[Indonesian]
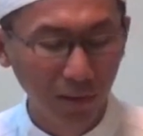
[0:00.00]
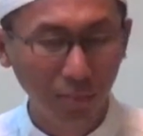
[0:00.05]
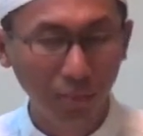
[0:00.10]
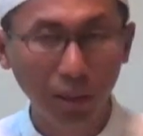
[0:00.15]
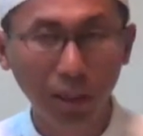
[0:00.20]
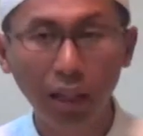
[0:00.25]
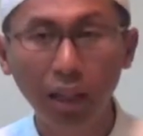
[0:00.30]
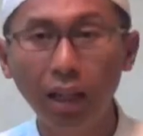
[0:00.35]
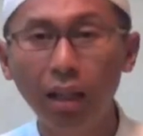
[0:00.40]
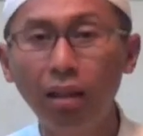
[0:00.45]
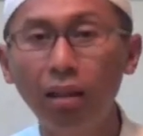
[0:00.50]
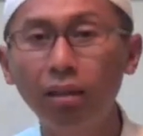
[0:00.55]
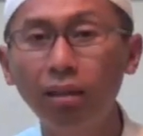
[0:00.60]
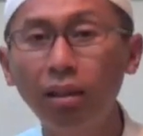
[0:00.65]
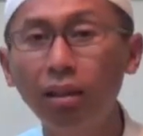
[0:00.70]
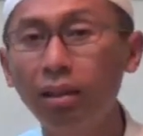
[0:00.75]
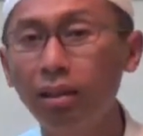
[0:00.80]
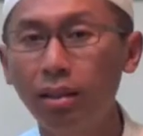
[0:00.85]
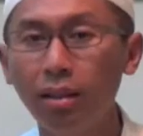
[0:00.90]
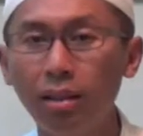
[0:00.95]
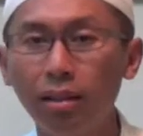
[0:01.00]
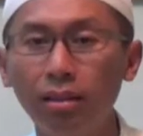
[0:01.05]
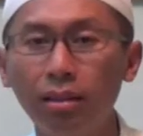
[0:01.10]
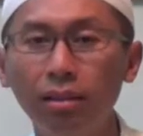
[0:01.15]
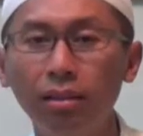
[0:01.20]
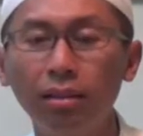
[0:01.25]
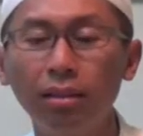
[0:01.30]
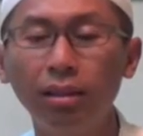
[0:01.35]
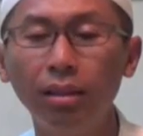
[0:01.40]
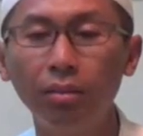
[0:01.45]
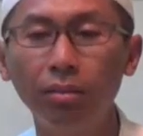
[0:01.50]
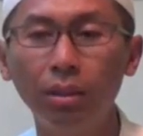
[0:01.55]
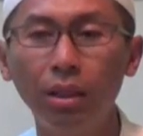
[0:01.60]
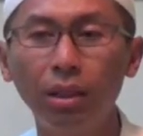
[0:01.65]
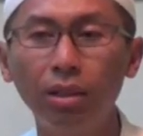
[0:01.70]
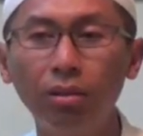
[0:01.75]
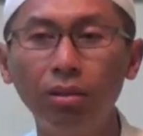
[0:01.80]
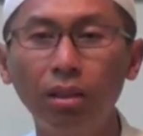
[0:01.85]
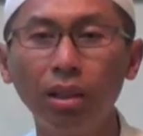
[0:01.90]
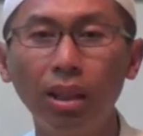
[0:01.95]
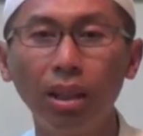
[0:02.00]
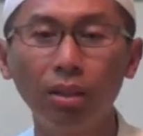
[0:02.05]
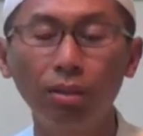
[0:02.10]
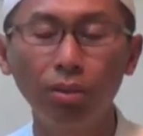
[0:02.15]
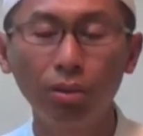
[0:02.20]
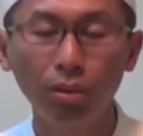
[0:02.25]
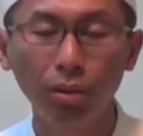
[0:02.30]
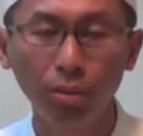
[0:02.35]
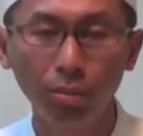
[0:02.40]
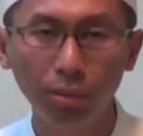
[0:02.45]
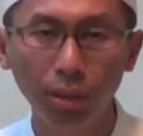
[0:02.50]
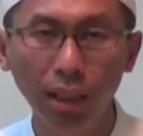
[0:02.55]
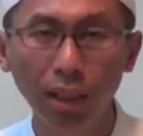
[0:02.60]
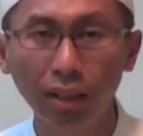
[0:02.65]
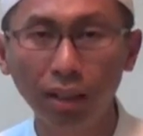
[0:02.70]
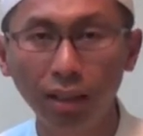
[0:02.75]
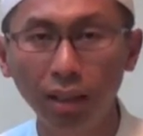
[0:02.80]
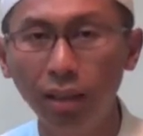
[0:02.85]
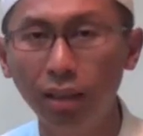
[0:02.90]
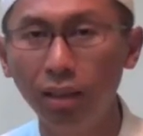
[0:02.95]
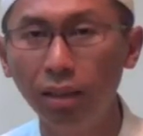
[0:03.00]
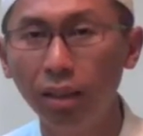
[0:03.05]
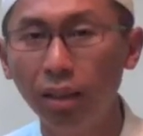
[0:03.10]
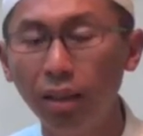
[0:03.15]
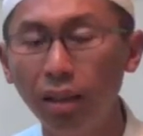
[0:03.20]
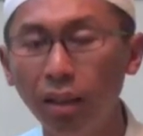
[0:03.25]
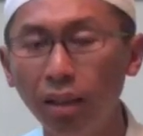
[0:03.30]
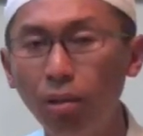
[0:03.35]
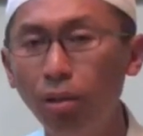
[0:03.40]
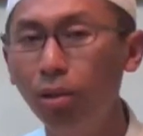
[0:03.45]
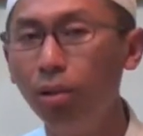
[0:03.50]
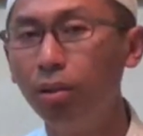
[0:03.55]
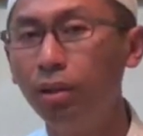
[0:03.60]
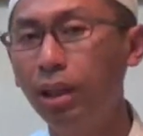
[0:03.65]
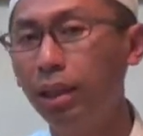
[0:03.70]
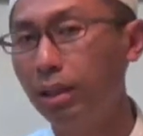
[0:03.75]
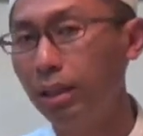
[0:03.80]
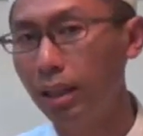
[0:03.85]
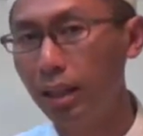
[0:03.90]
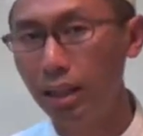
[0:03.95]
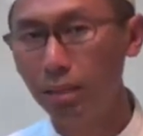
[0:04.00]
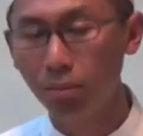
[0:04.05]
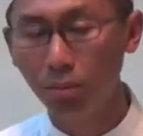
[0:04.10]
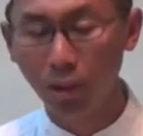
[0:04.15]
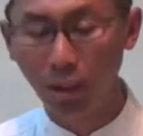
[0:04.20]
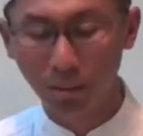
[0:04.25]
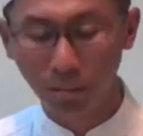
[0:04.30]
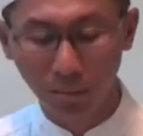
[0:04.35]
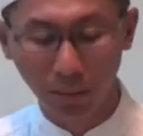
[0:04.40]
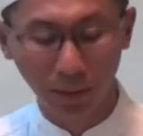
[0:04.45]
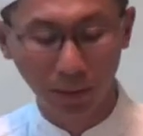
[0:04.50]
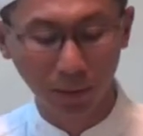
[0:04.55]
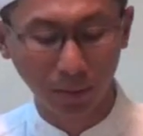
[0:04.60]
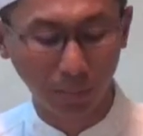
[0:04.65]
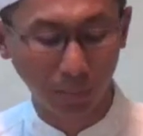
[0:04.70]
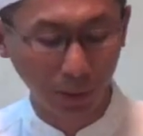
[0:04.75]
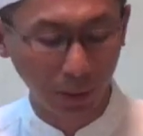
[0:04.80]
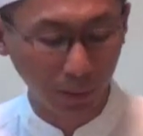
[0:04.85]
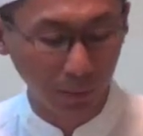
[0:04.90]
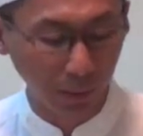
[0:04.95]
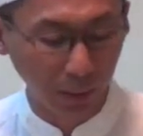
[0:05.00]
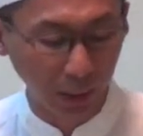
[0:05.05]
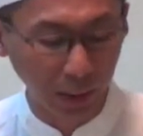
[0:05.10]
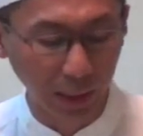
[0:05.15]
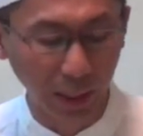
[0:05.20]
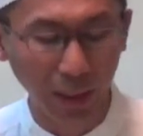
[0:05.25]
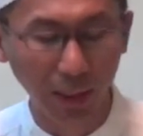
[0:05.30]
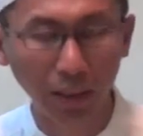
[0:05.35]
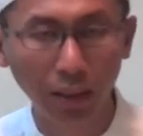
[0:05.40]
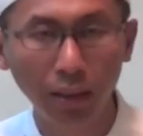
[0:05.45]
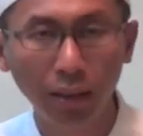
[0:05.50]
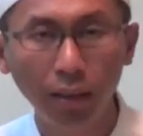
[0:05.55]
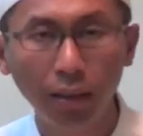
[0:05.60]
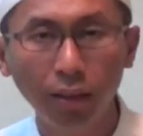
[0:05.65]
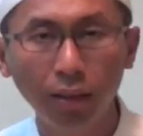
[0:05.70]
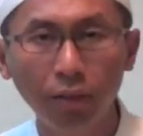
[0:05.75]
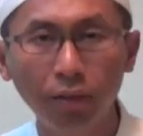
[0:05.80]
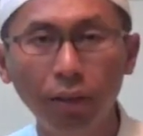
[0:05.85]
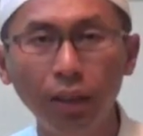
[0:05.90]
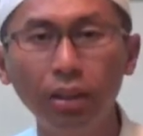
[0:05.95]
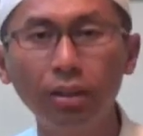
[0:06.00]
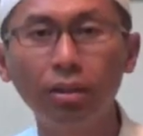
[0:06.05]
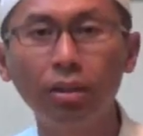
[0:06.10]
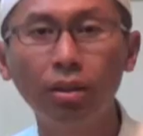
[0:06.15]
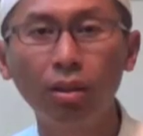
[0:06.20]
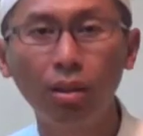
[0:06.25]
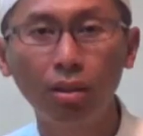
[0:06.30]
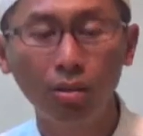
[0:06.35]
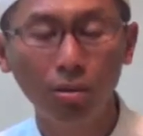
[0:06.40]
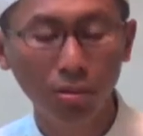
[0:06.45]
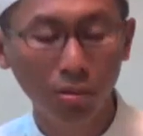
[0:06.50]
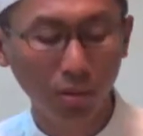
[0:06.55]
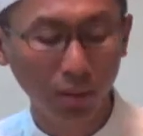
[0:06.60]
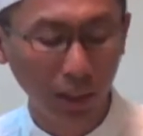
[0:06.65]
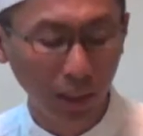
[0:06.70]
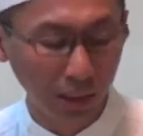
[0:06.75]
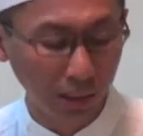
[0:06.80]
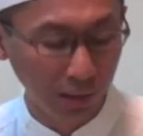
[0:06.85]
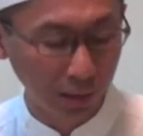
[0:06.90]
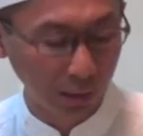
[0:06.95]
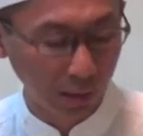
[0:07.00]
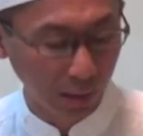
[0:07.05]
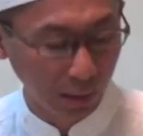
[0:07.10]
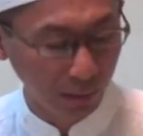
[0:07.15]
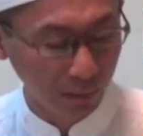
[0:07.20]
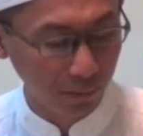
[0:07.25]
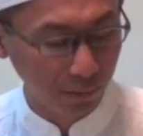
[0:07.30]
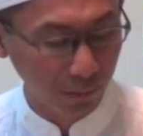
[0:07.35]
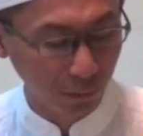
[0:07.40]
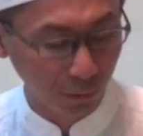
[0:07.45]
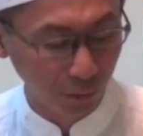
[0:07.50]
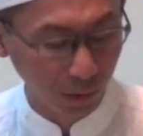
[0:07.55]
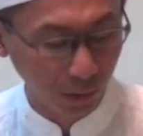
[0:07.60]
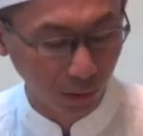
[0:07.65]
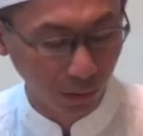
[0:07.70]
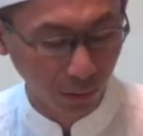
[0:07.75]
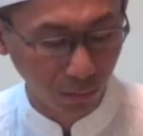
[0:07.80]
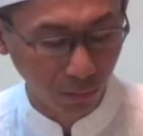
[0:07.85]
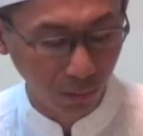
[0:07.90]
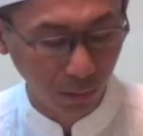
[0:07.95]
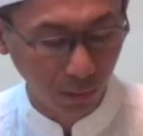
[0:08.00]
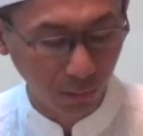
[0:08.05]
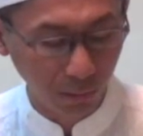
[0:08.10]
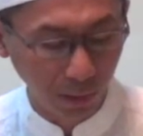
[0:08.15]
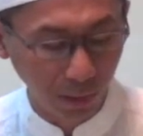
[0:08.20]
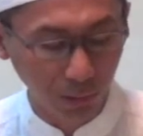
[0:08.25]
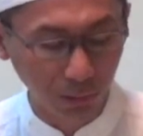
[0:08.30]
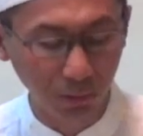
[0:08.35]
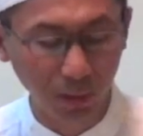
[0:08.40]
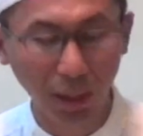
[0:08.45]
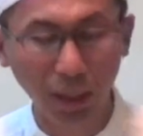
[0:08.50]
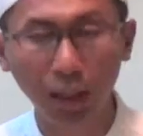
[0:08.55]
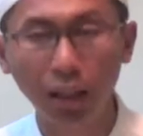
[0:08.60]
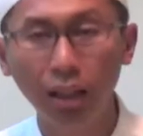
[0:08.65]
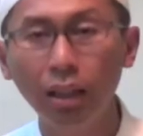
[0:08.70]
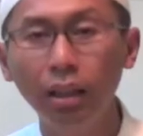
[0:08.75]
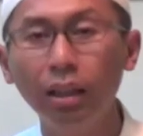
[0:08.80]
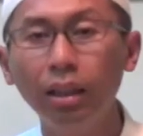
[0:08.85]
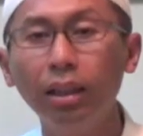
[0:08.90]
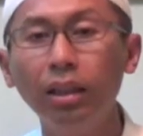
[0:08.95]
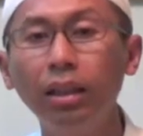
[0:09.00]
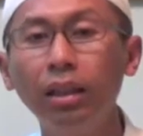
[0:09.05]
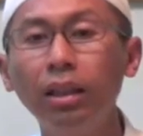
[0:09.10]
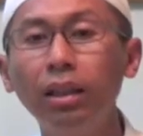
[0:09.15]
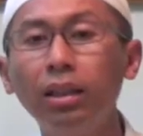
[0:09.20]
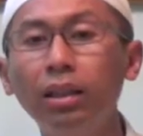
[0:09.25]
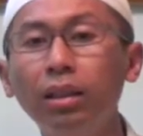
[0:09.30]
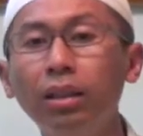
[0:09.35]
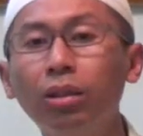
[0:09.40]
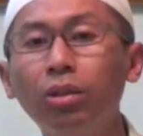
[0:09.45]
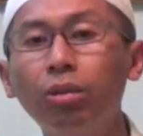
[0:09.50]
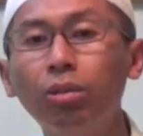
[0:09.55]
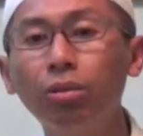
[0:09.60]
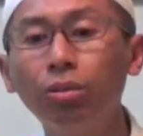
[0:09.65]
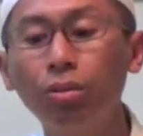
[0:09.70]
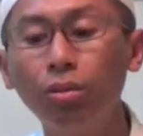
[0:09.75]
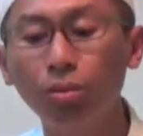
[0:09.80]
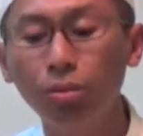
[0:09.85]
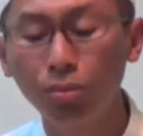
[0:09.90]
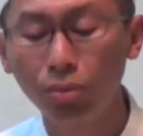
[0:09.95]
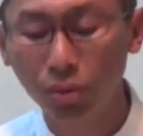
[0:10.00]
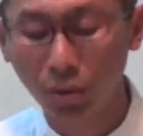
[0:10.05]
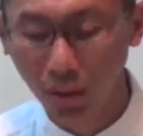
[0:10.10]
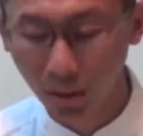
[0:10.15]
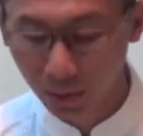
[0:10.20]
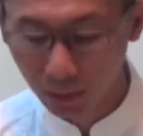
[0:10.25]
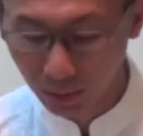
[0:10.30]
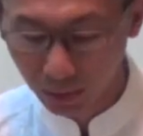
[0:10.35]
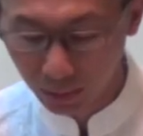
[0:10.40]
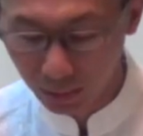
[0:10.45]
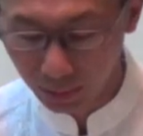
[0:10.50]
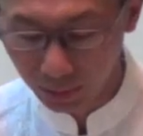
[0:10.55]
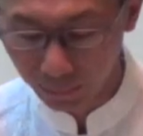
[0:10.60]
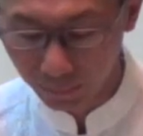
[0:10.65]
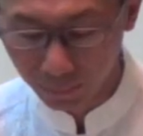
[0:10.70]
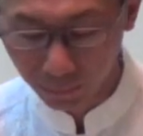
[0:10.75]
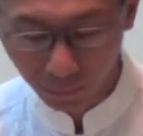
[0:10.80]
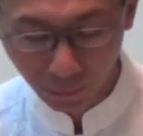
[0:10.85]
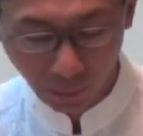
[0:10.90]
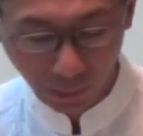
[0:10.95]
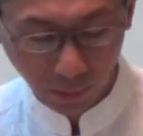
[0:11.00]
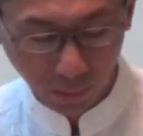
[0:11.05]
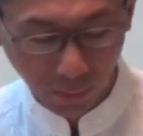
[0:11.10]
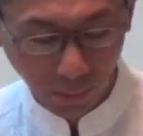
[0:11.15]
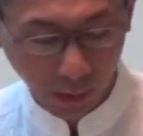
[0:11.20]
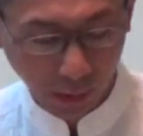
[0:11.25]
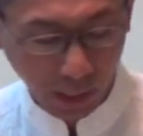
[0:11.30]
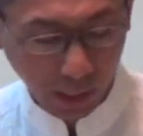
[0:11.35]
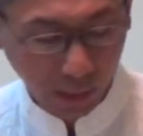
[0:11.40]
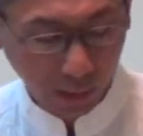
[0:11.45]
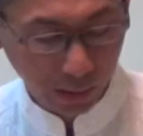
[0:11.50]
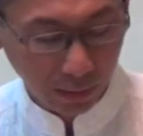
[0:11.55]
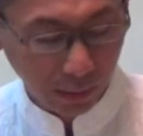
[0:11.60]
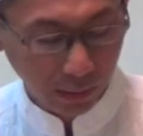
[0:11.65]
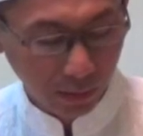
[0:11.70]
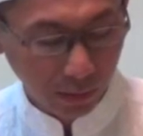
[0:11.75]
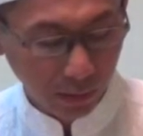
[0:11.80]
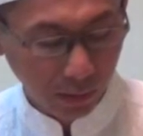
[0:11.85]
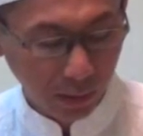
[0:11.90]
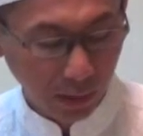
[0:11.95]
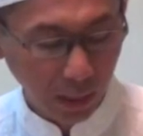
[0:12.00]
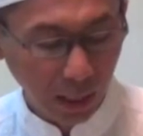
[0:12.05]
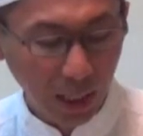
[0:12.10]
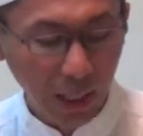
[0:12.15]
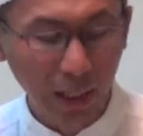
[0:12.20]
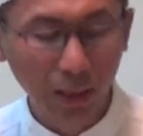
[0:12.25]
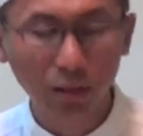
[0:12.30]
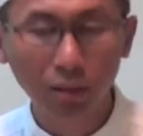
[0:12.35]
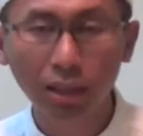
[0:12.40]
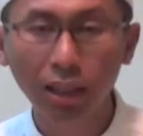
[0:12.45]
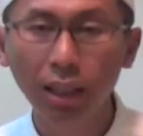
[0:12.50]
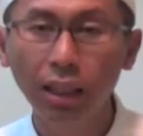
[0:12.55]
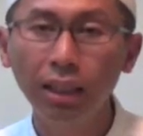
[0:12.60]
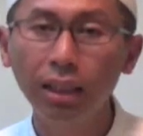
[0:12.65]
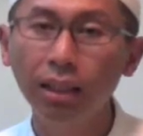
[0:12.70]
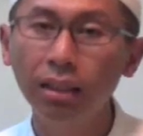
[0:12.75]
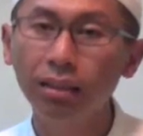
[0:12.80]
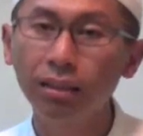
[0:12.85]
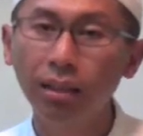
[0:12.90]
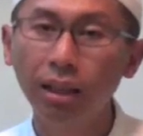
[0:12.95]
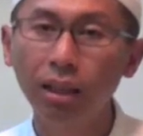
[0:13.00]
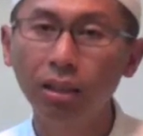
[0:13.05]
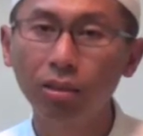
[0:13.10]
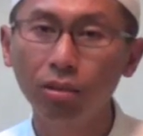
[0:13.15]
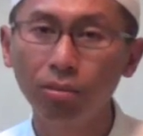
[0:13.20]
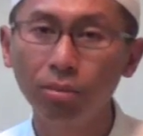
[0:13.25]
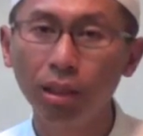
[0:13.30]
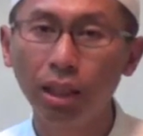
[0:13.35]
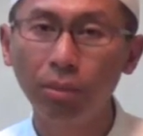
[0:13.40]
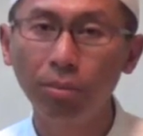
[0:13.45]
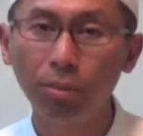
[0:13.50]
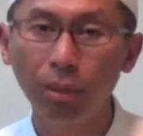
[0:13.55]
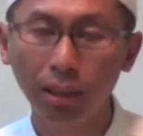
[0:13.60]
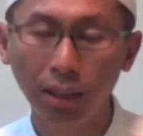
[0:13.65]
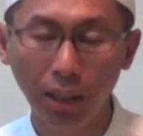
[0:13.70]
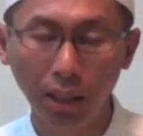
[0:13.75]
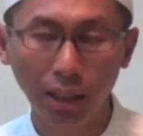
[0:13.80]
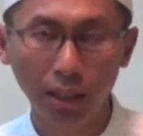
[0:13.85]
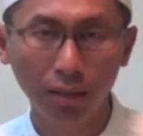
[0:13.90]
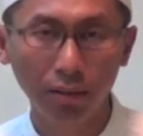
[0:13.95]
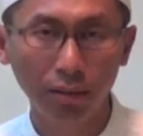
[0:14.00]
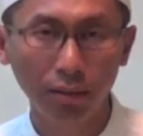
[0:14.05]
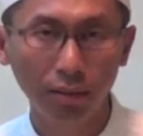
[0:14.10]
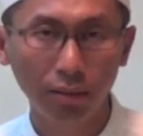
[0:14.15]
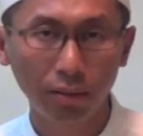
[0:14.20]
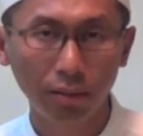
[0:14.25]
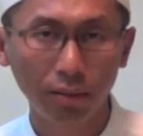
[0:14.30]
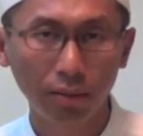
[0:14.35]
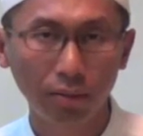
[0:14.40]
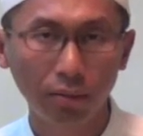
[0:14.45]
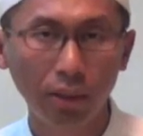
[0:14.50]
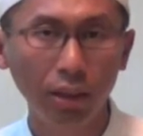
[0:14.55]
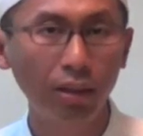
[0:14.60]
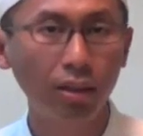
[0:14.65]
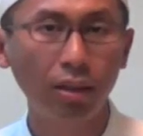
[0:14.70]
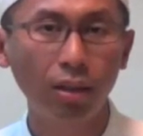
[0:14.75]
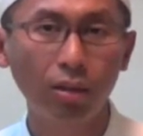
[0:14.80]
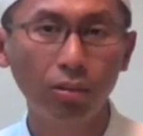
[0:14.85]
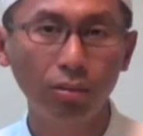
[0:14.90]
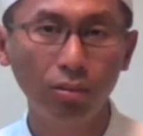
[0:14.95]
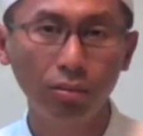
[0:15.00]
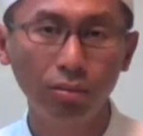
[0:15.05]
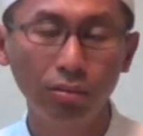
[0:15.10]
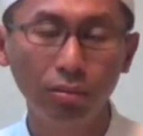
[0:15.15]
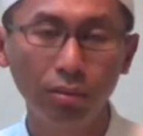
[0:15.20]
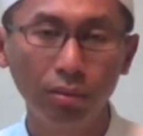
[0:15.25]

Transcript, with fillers: maka Allah keras di sini menegur dengan uslub talqin kul katakan Muhammad kepada mereka fadra'u an anfusikumul mauta in kuntum sadiqin. Maka kalau kalian sanggup dan benar, fadra'u.